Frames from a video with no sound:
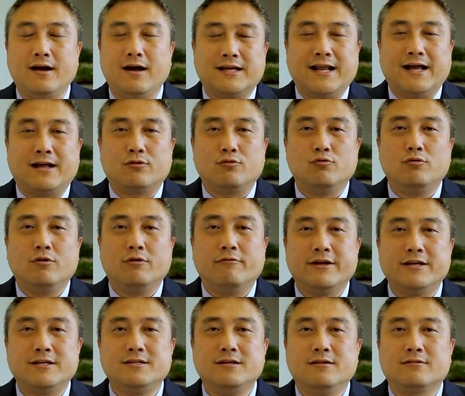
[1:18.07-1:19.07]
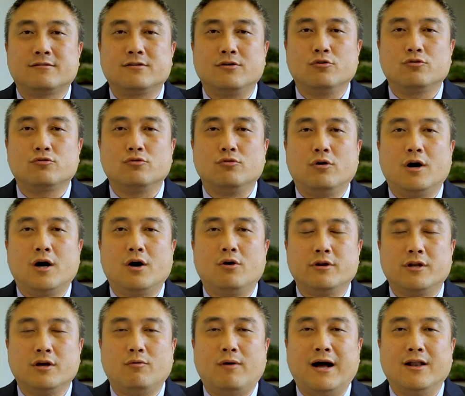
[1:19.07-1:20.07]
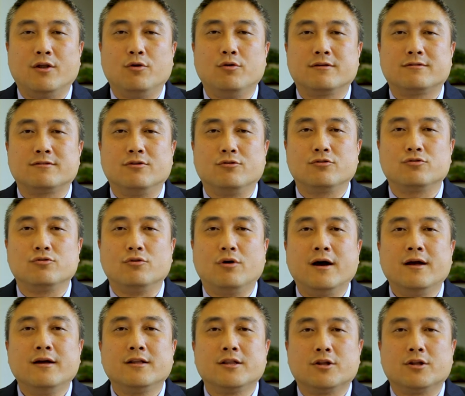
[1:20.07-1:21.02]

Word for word: 大家通过微信搜索或者网络搜索，